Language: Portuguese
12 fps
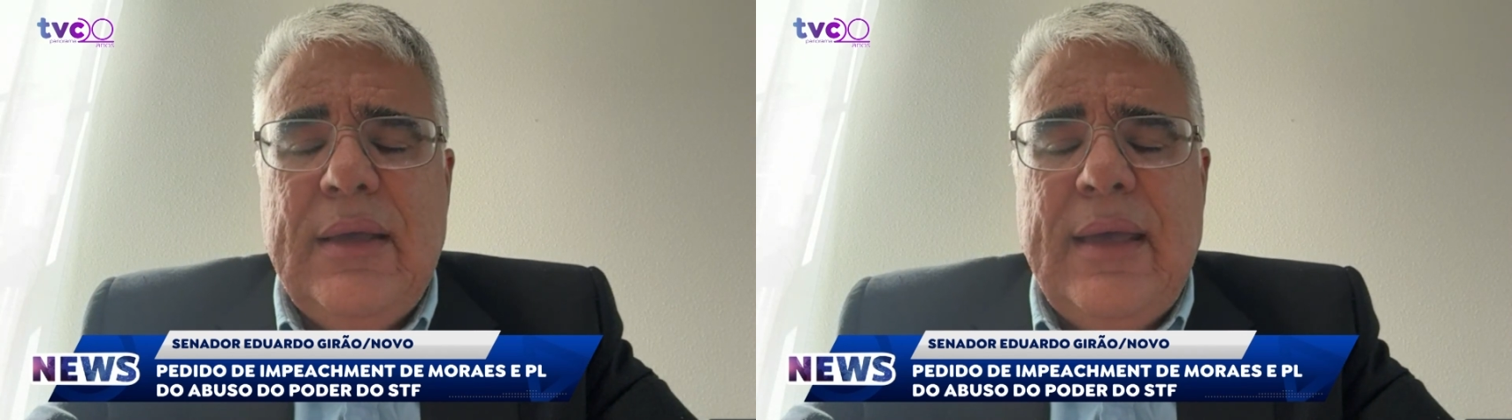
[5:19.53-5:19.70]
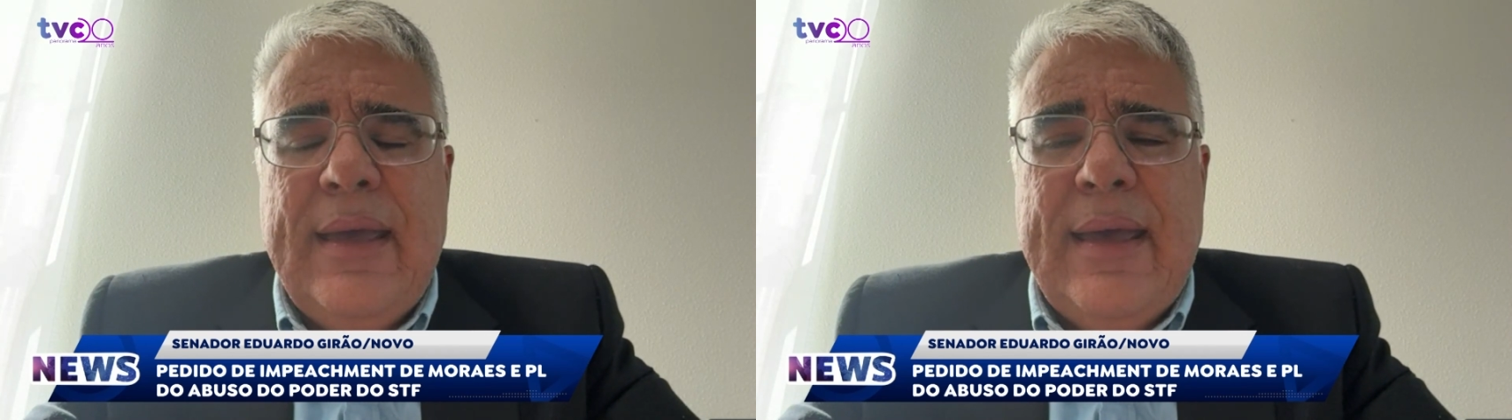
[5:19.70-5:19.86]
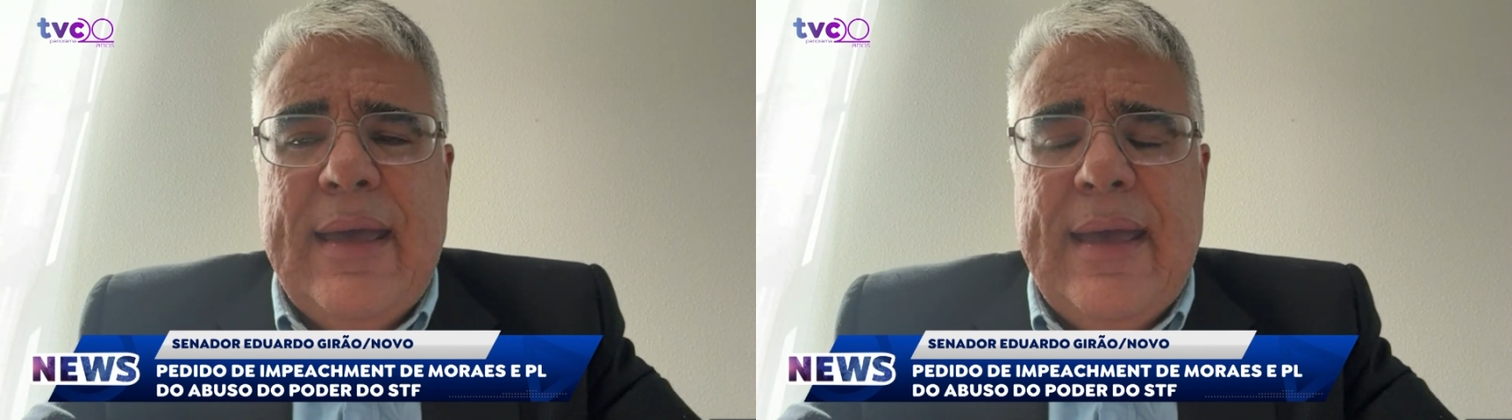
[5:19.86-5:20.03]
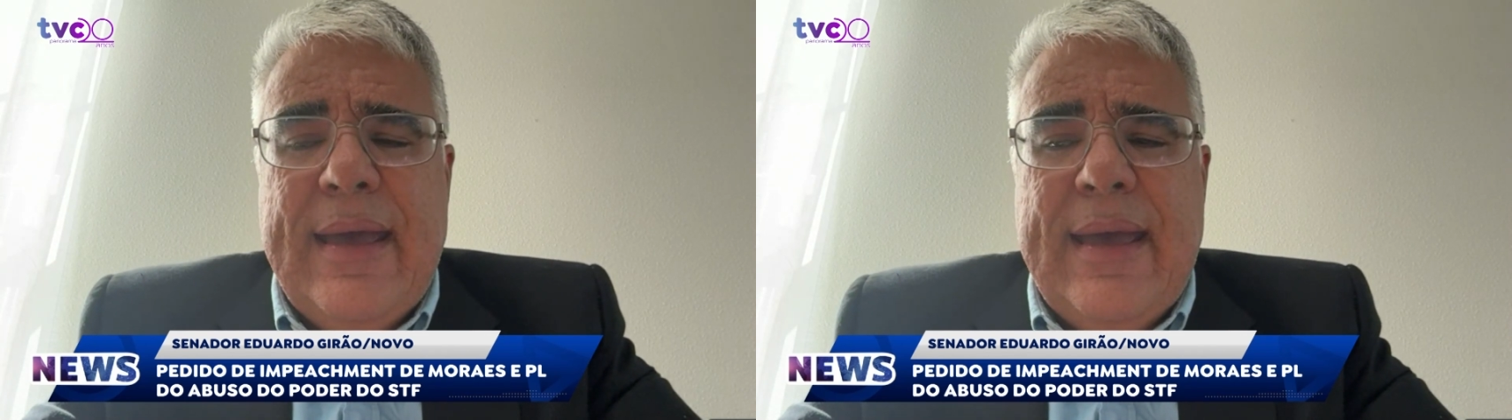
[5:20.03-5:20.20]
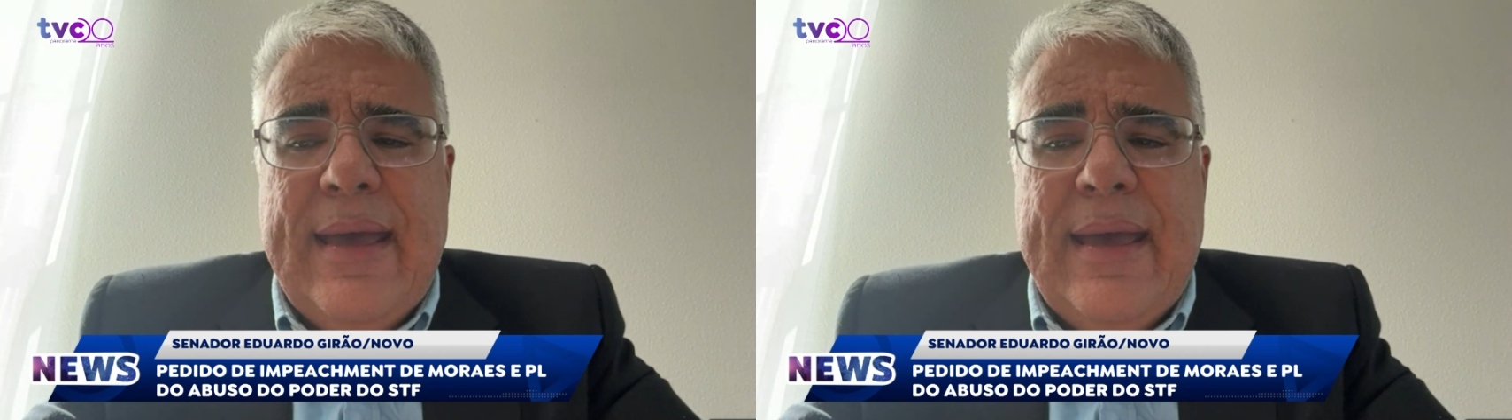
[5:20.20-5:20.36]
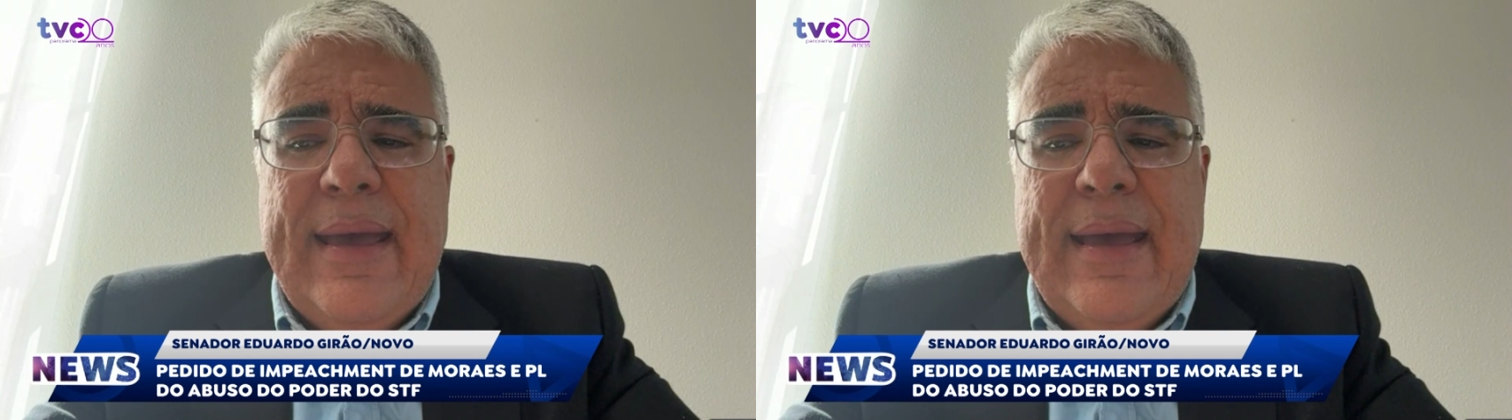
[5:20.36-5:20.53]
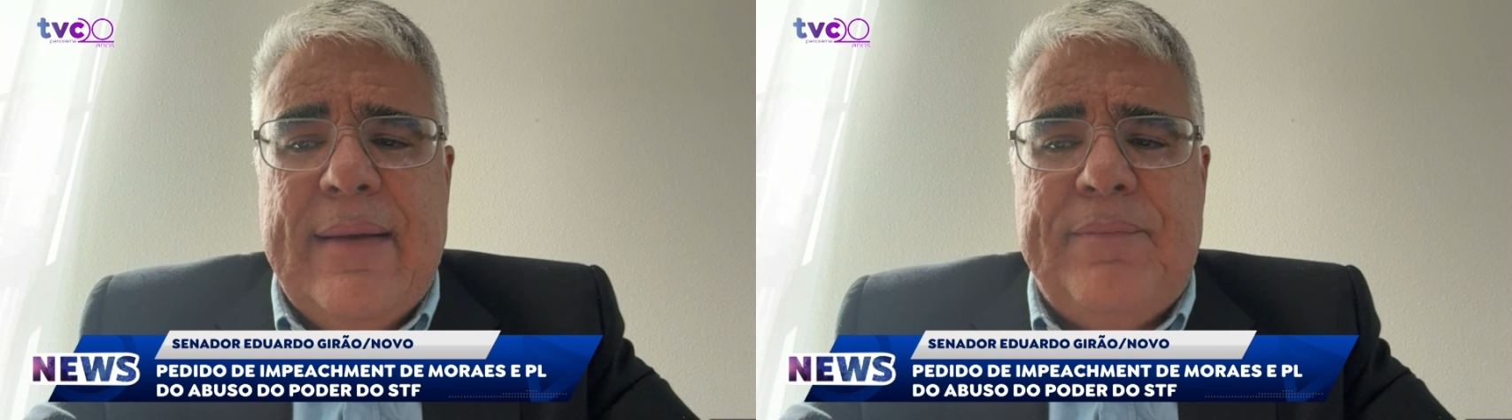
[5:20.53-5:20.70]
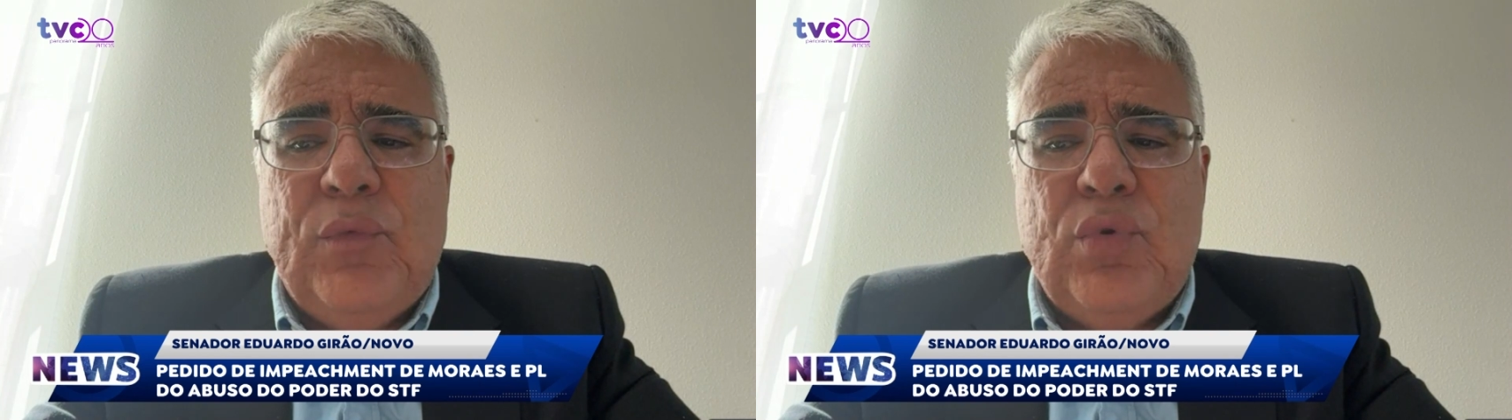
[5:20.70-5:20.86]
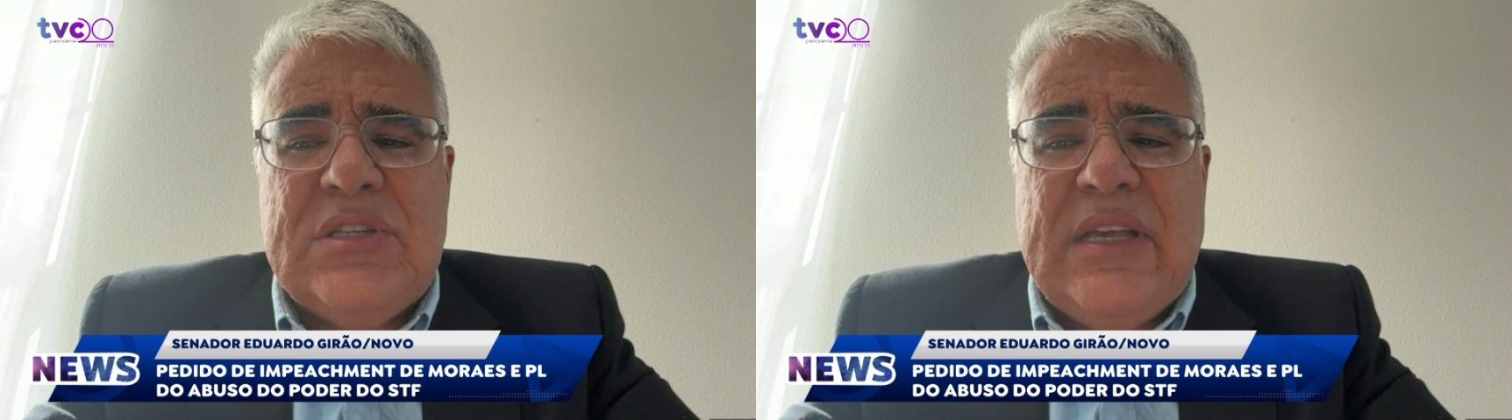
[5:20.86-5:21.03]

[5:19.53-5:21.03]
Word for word: É, o